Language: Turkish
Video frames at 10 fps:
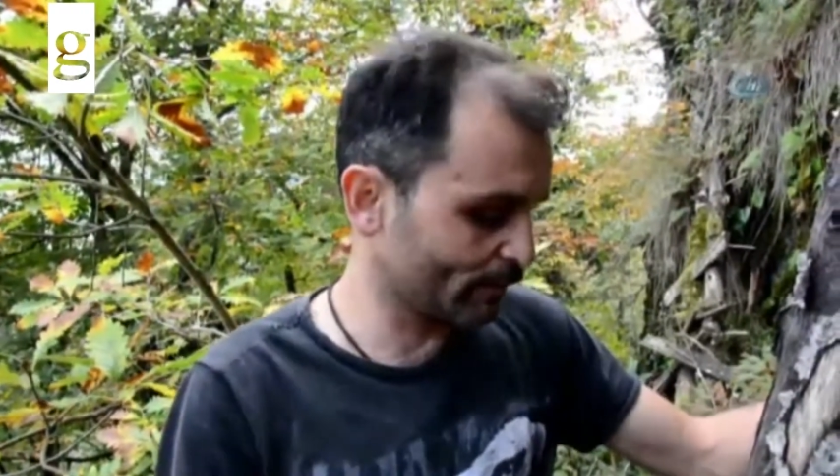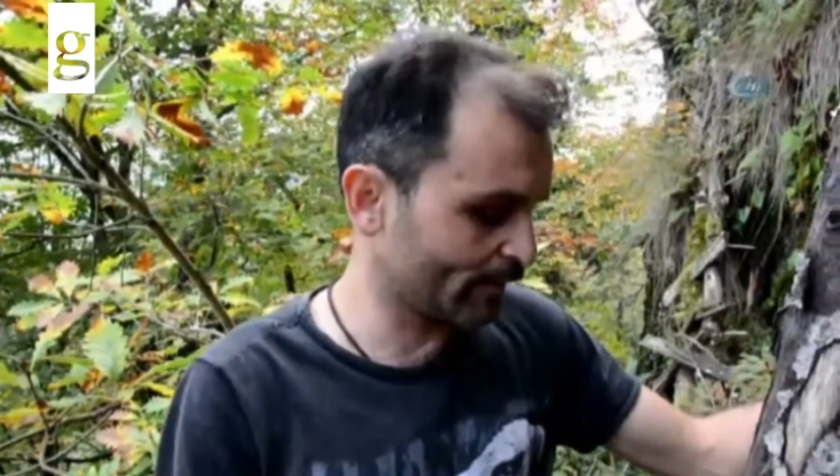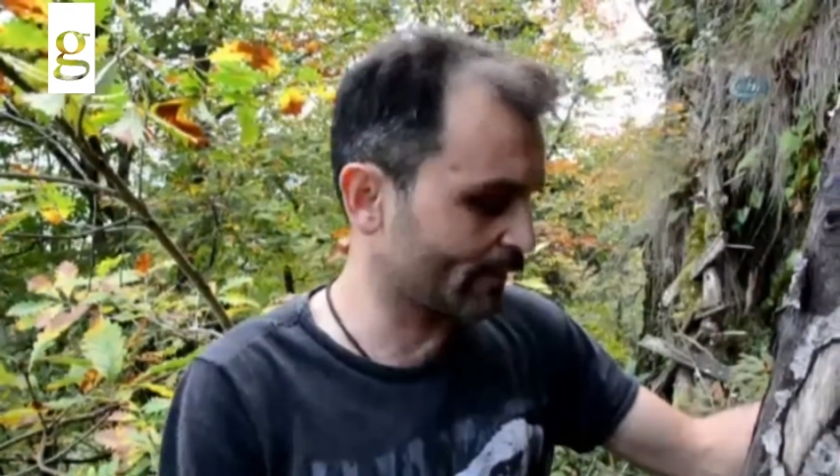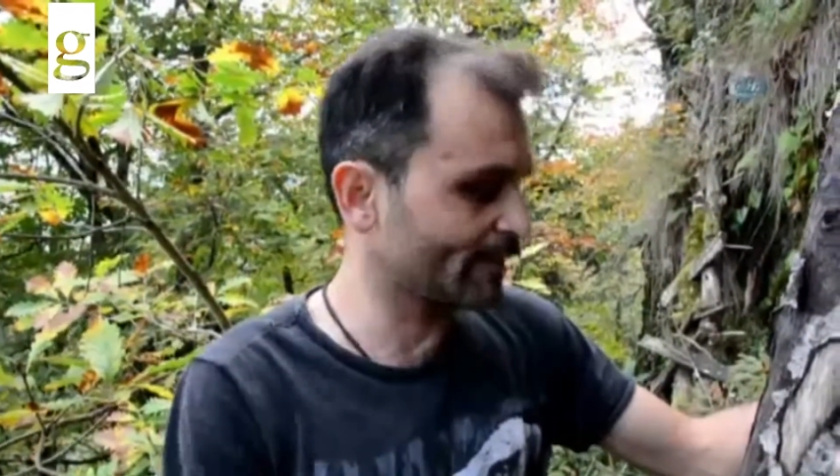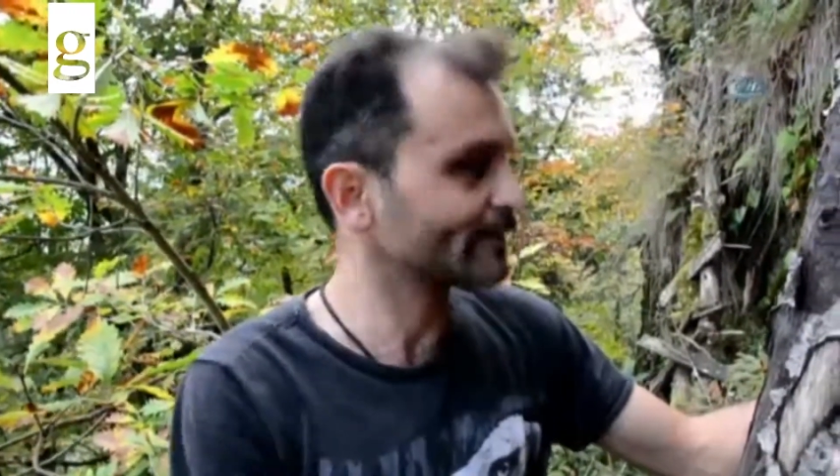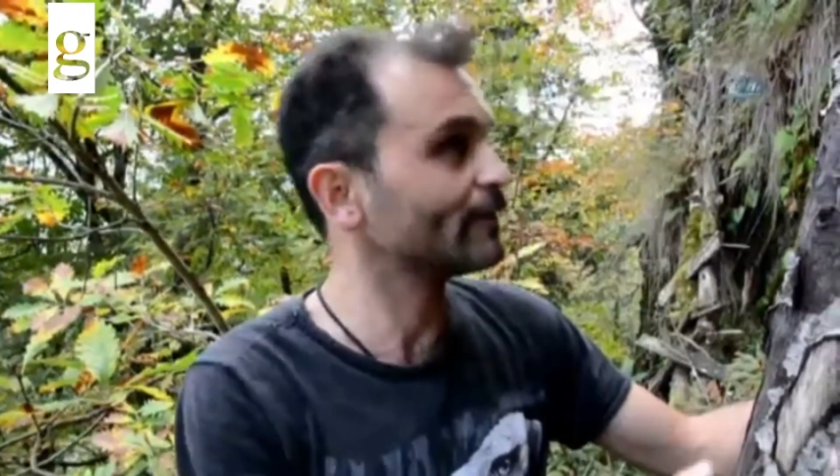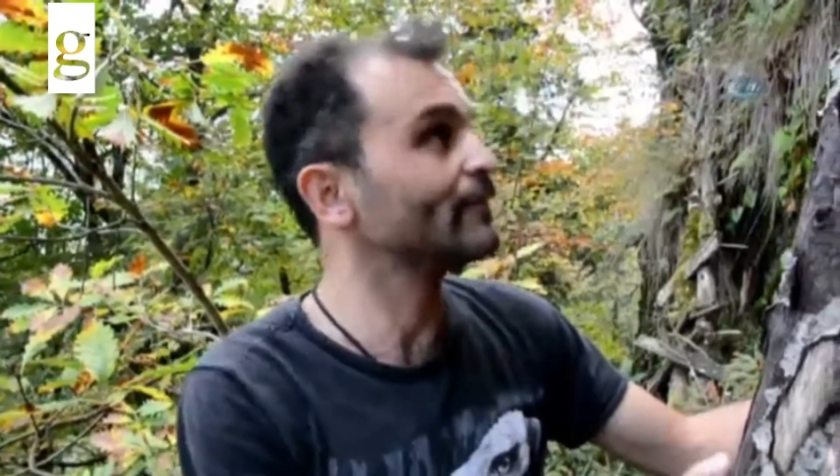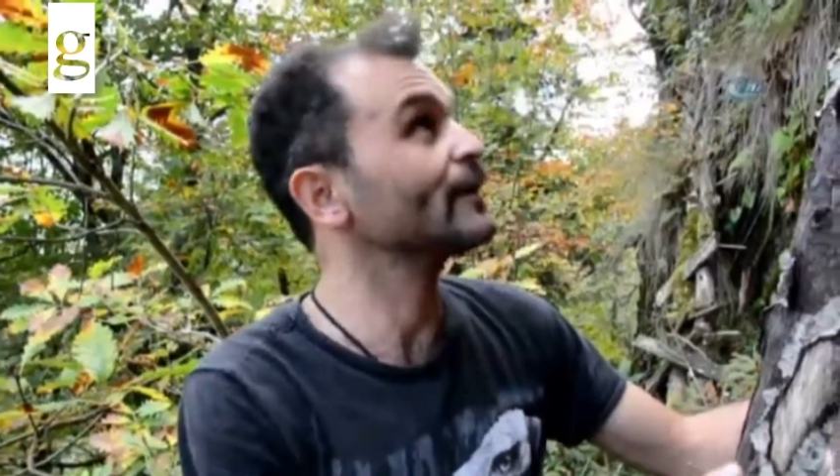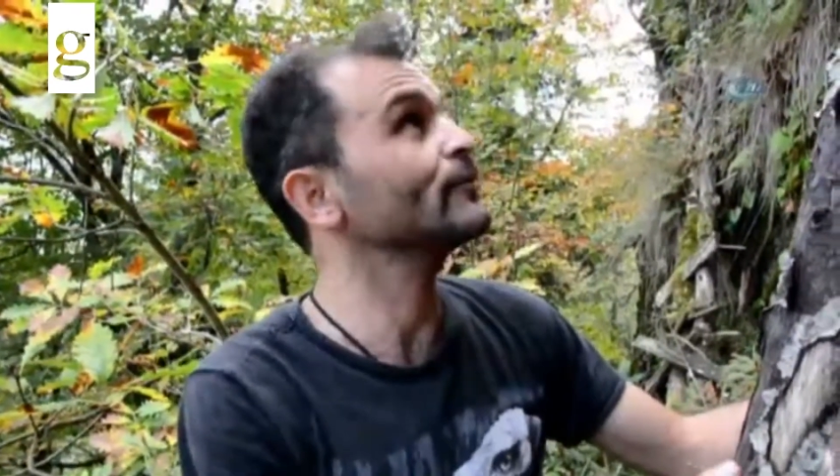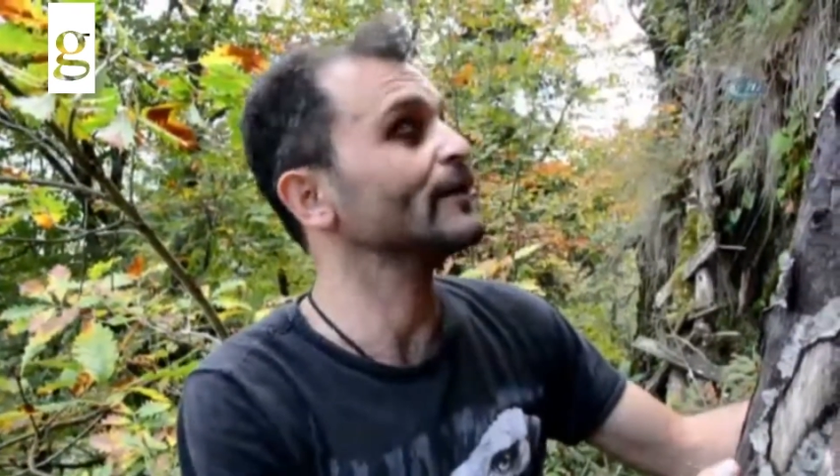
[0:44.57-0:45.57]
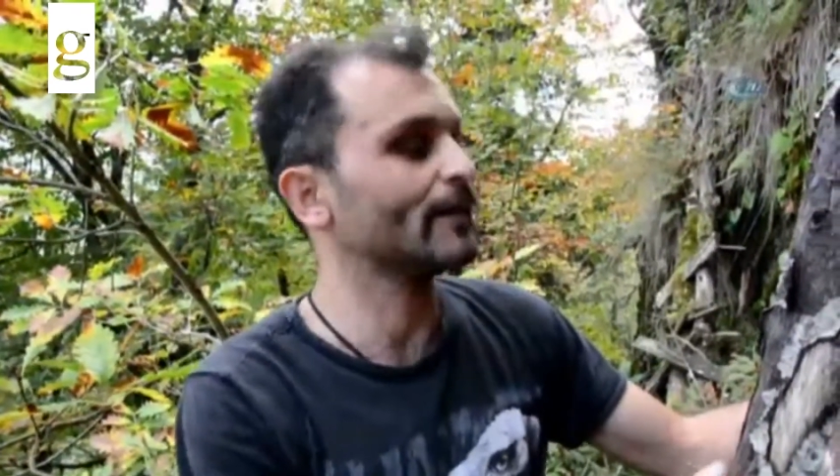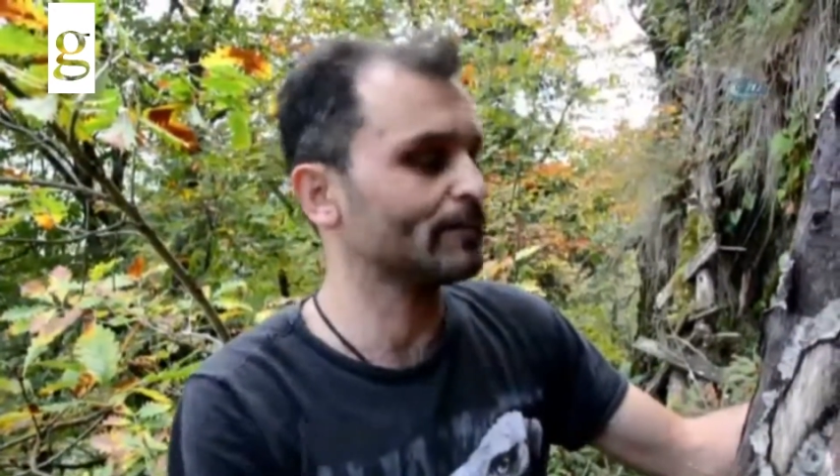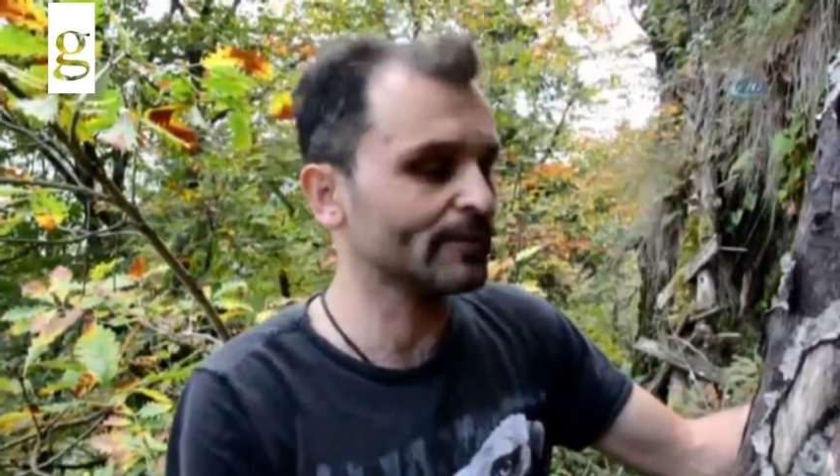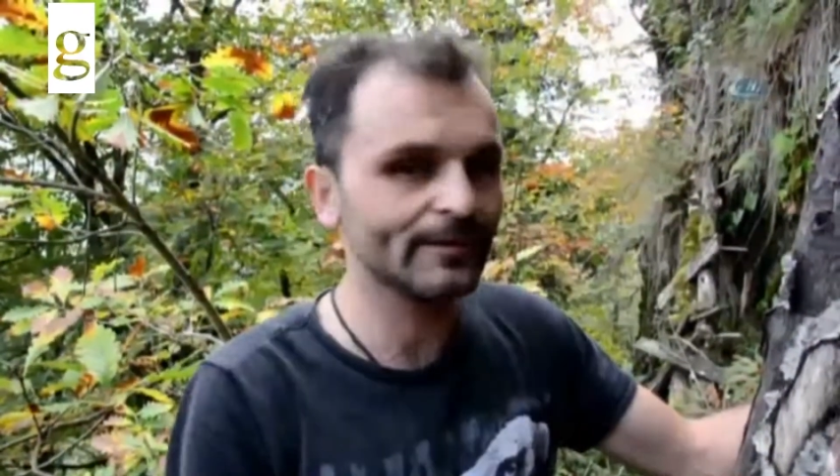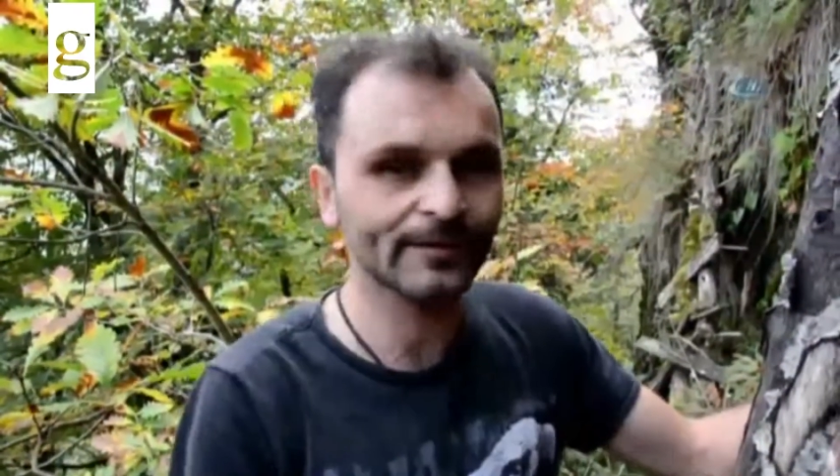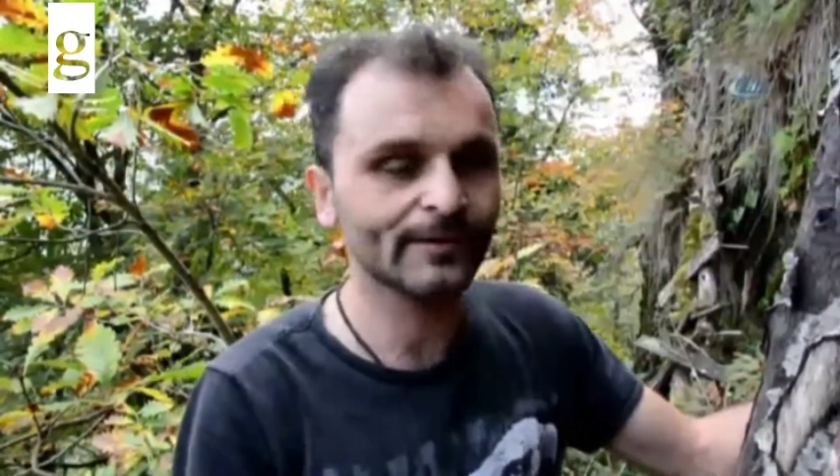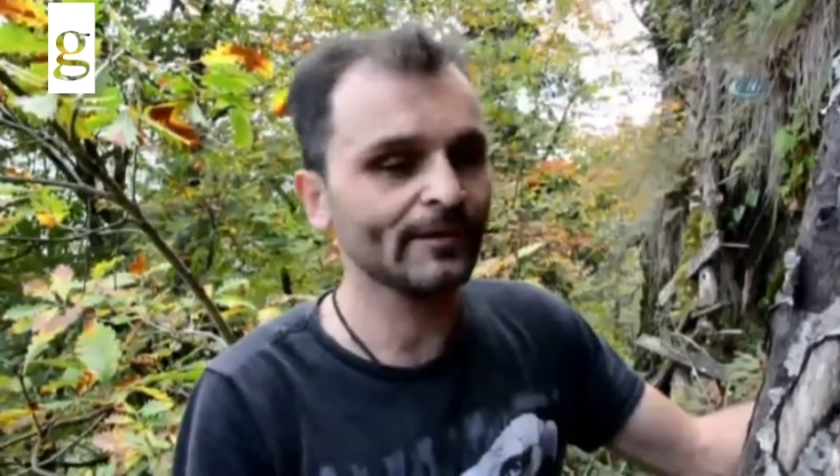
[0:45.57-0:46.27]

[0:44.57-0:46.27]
böyle ağaçtan merdiven yaptık.